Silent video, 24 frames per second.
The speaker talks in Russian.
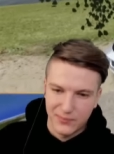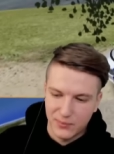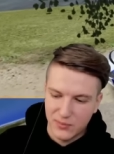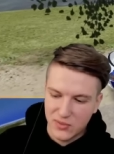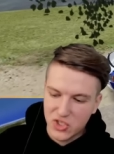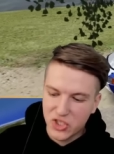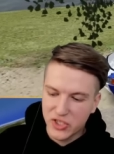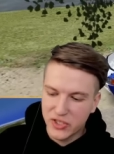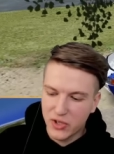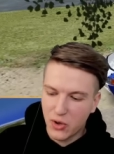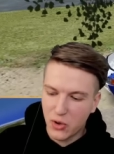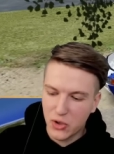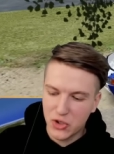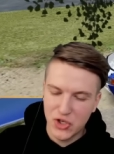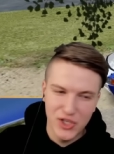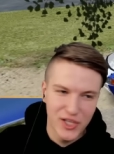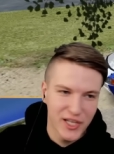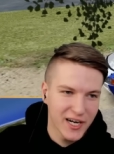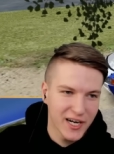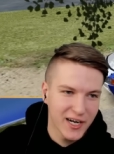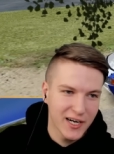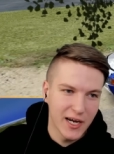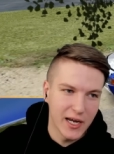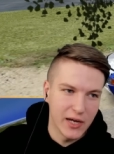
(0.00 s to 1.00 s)
Машина
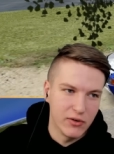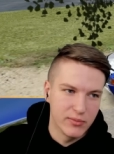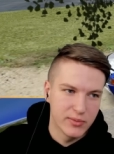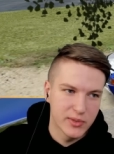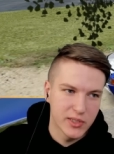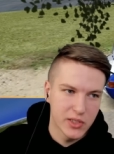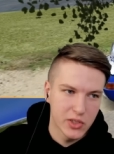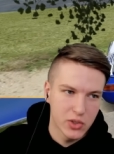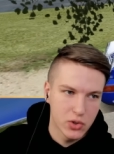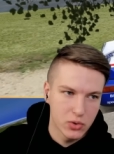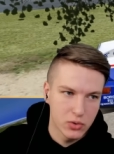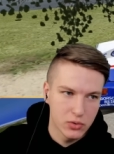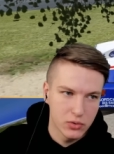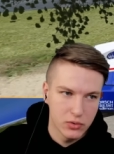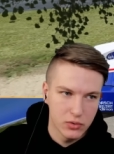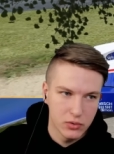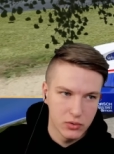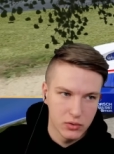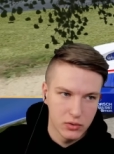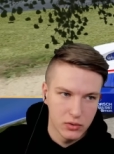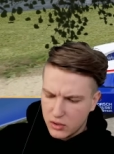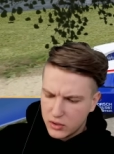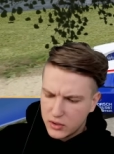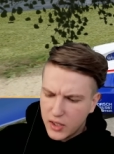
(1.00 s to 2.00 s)
очень дорогая, я вам скажу.
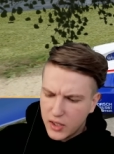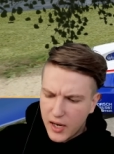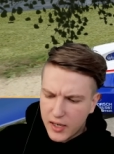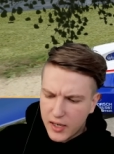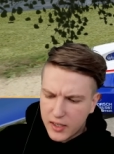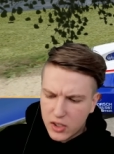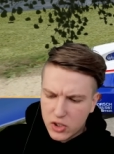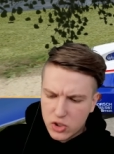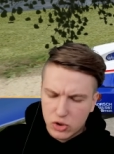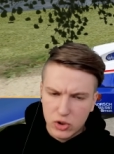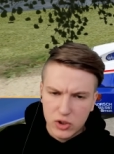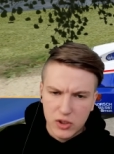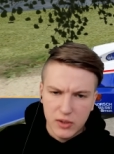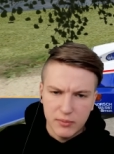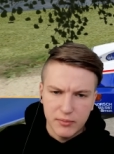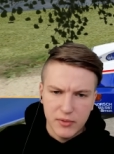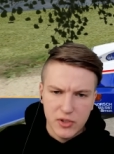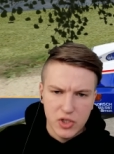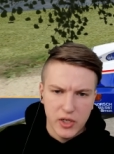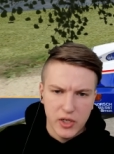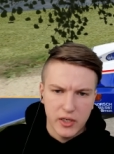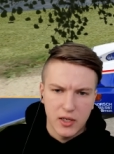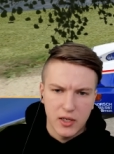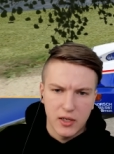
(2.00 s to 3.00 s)
Так, а что там
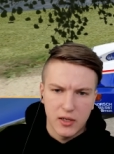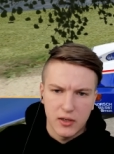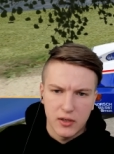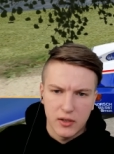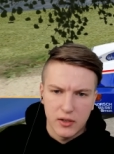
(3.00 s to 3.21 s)
нажать?